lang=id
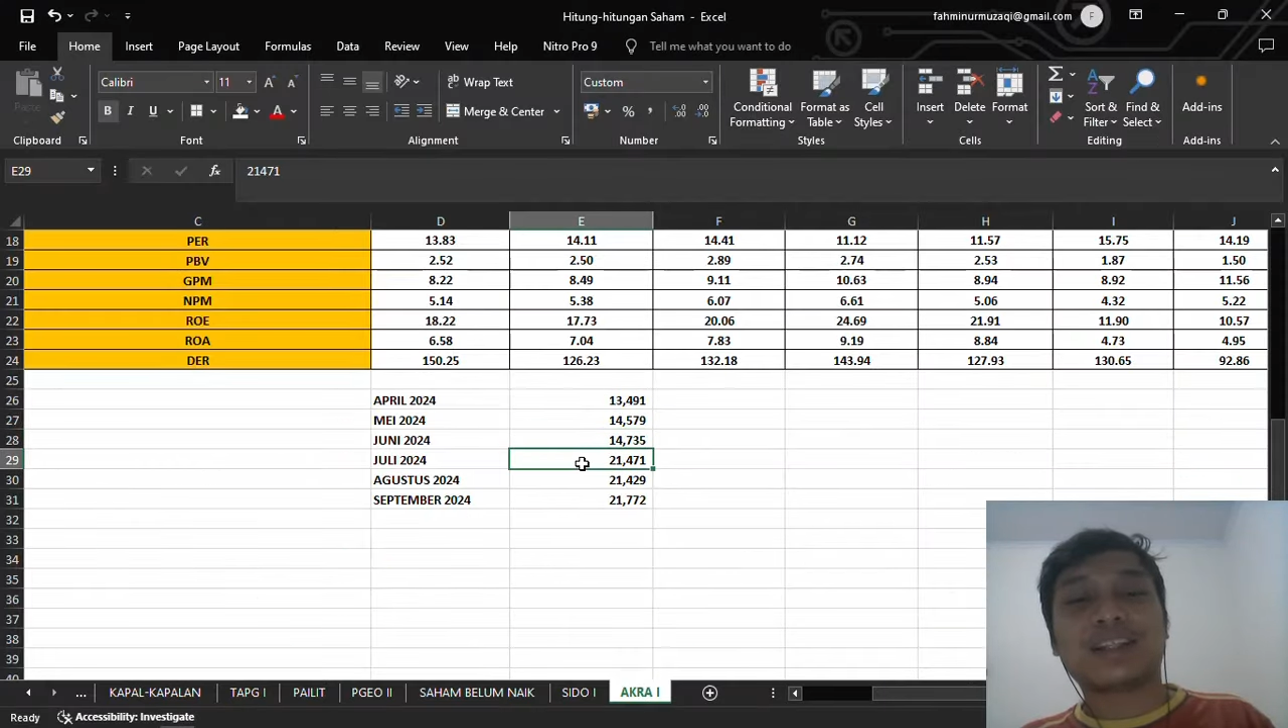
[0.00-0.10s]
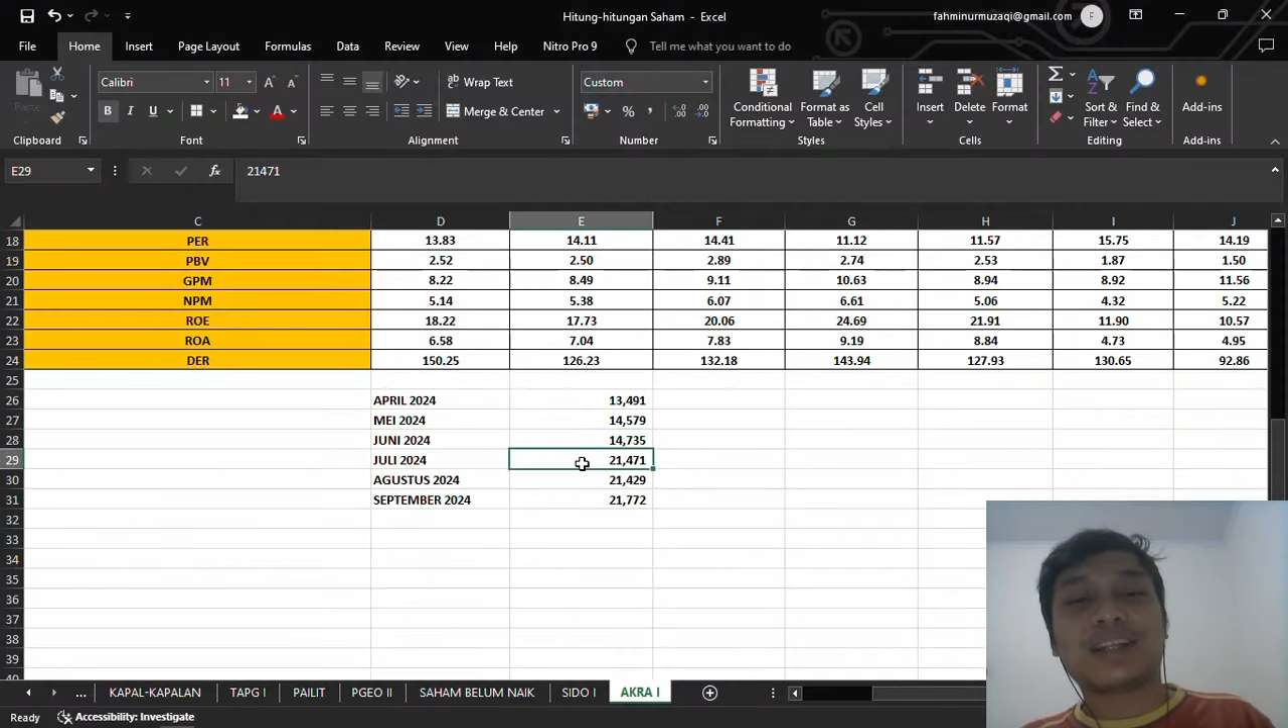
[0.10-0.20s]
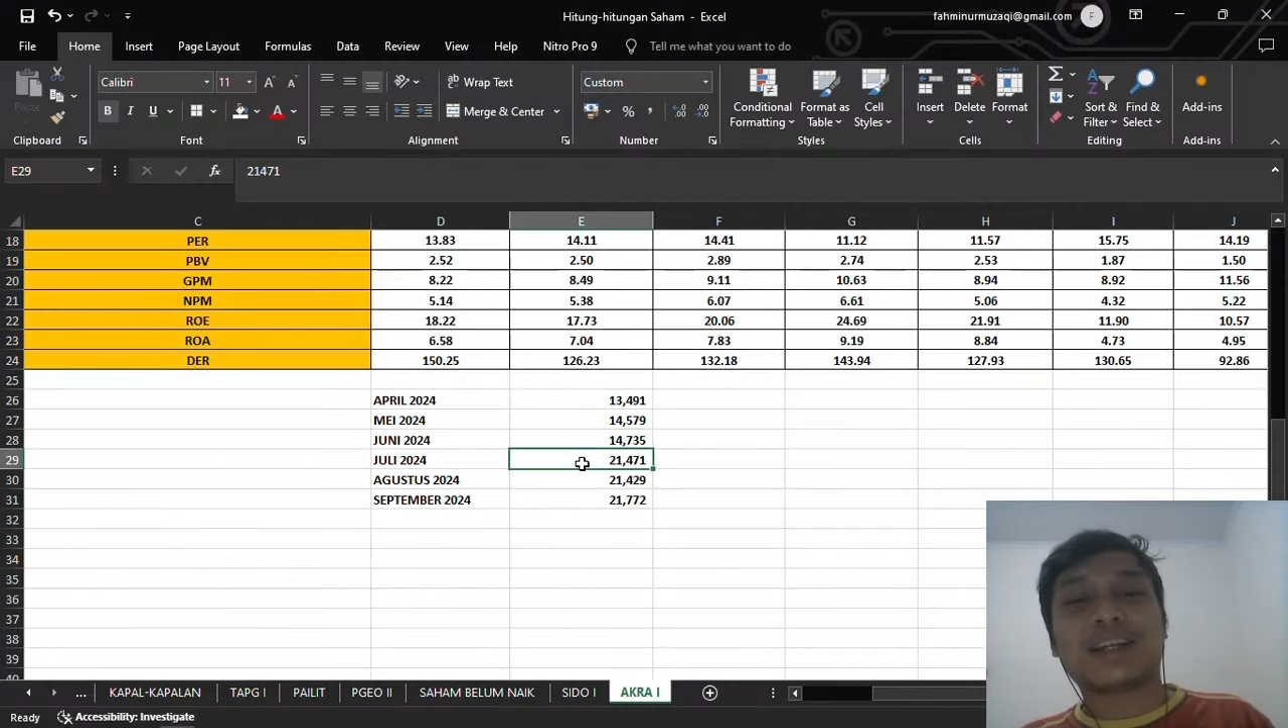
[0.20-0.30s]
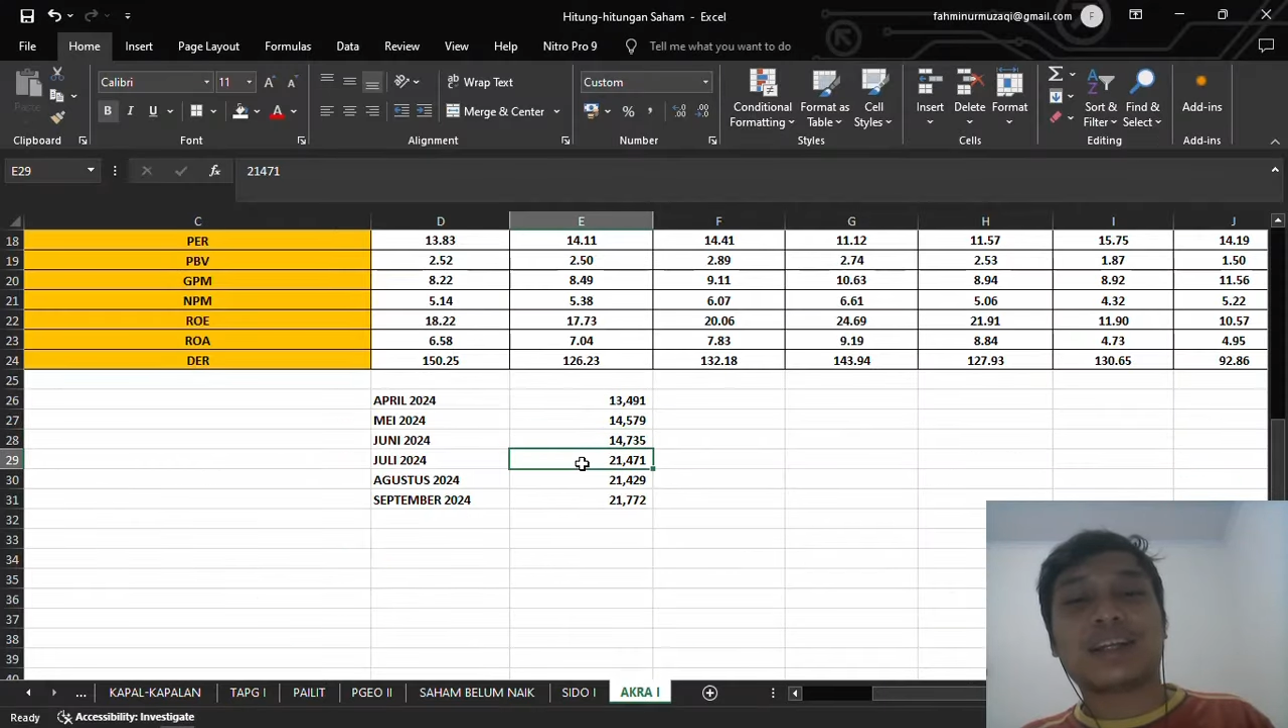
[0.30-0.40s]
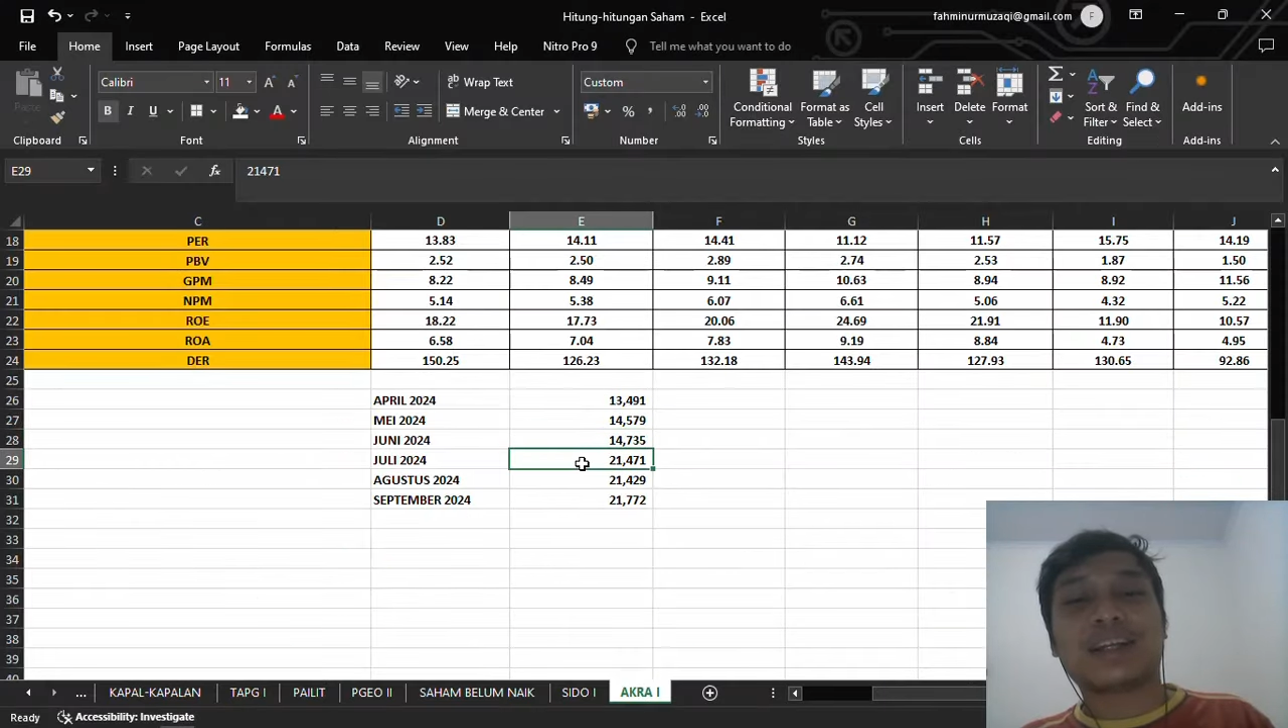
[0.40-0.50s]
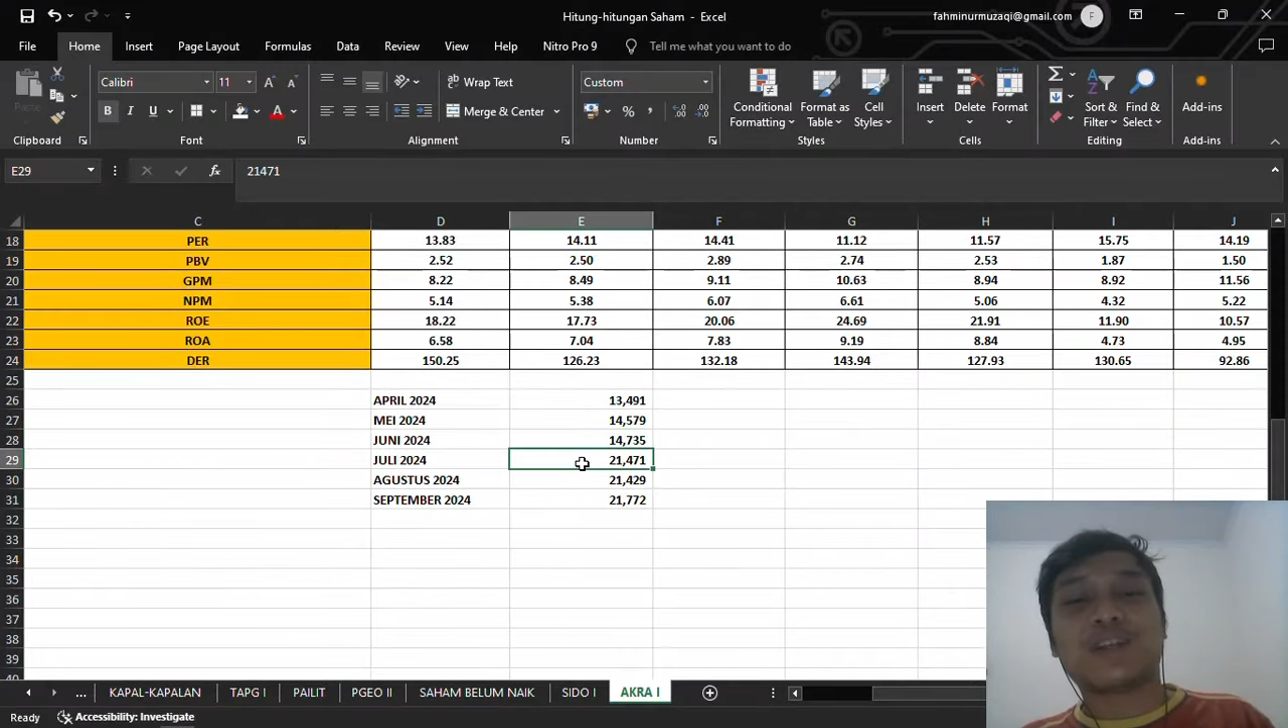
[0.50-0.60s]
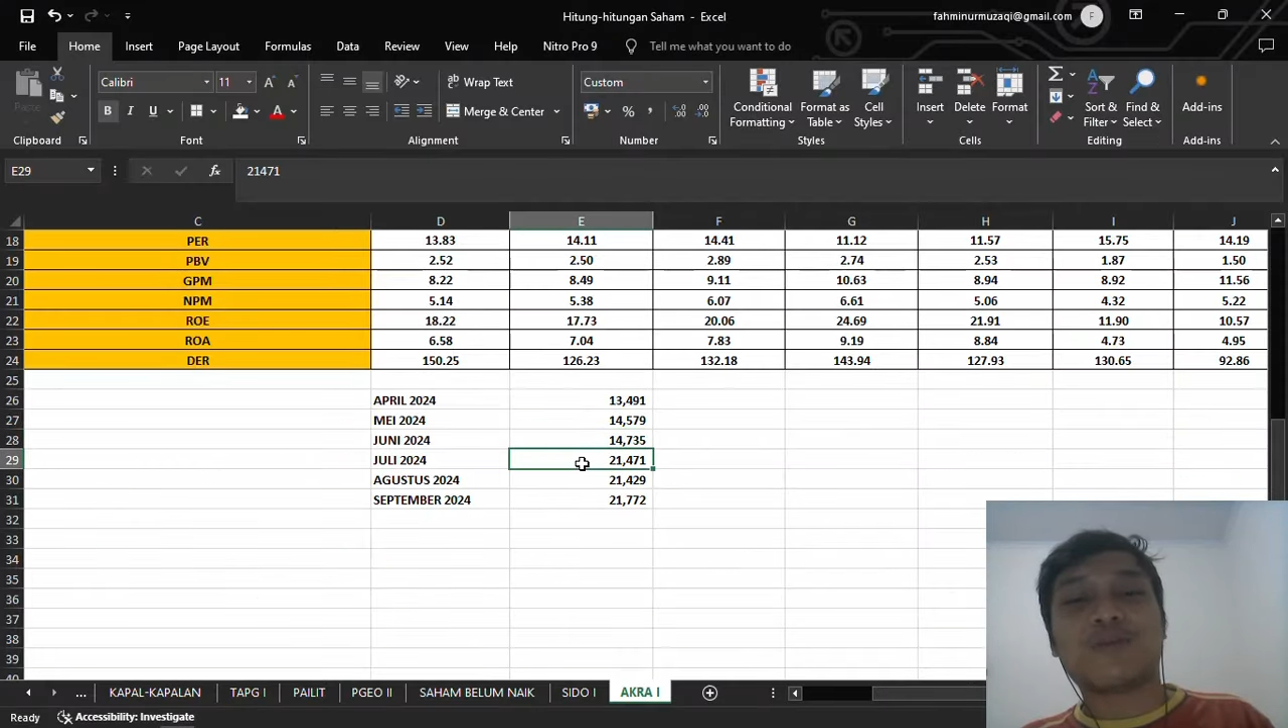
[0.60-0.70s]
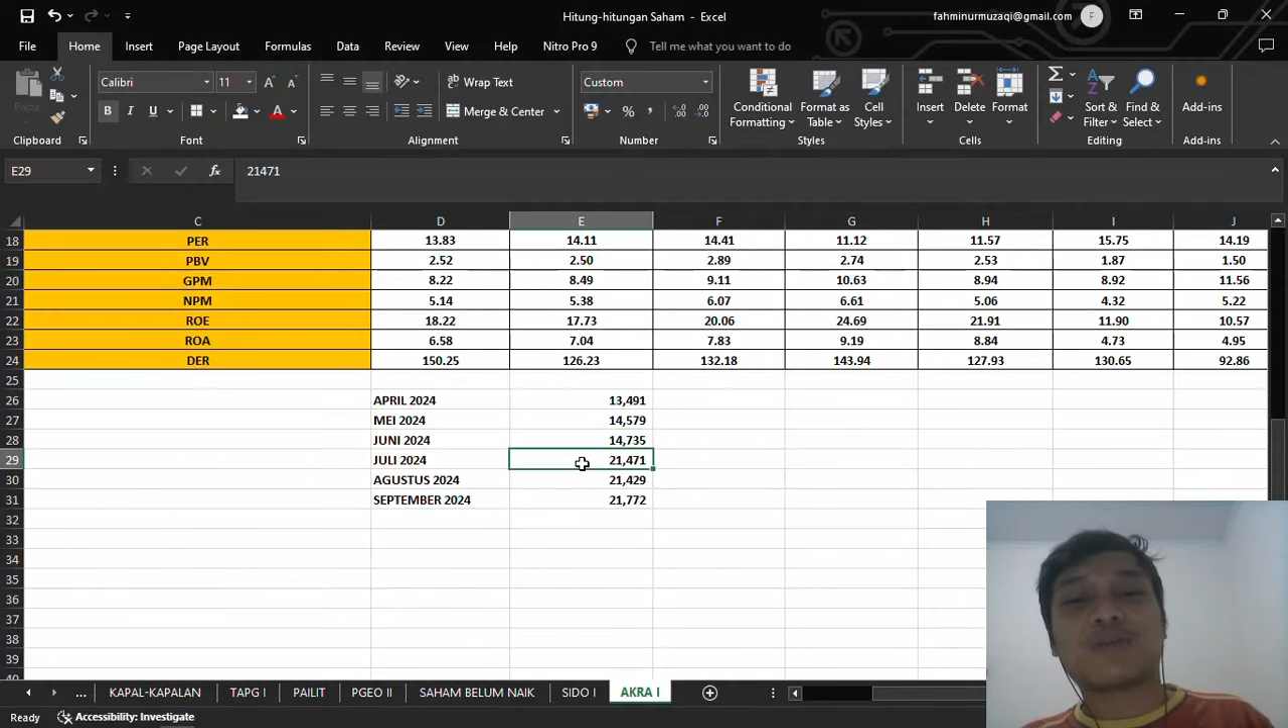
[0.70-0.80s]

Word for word: di sini nih. Jadi